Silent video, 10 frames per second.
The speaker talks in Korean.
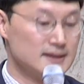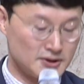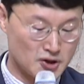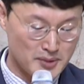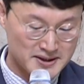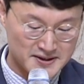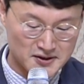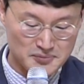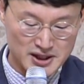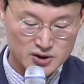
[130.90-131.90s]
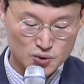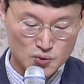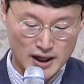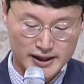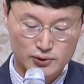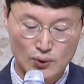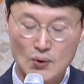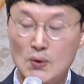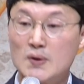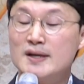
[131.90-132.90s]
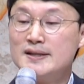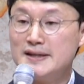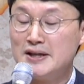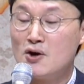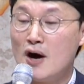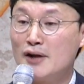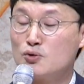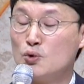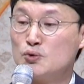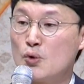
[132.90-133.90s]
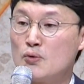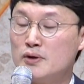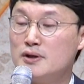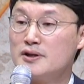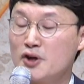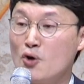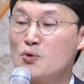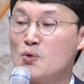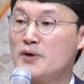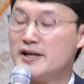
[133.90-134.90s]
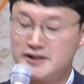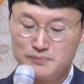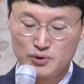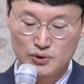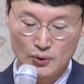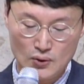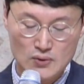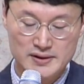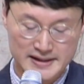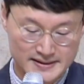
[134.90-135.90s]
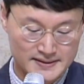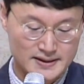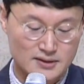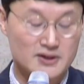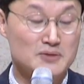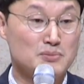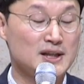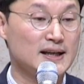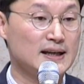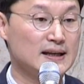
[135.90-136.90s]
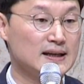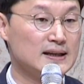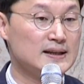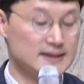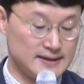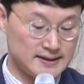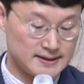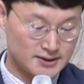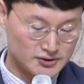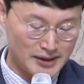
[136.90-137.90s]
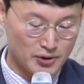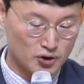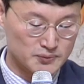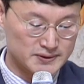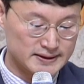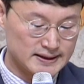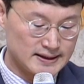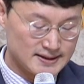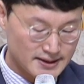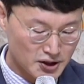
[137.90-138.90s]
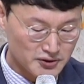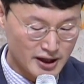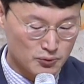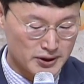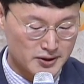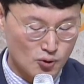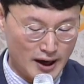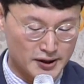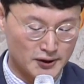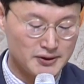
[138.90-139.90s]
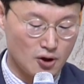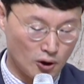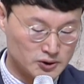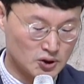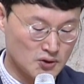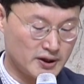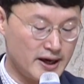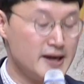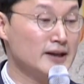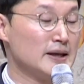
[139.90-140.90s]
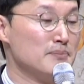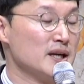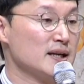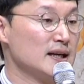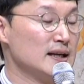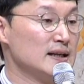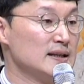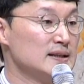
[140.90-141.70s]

어쩌면 지금 이 순간에도 이러한 고통을 겪고 계신 분도 있으실 것입니다. 그렇다면 여러분, 이럴 때 우리는 과연 어떻게 해야 됩니까?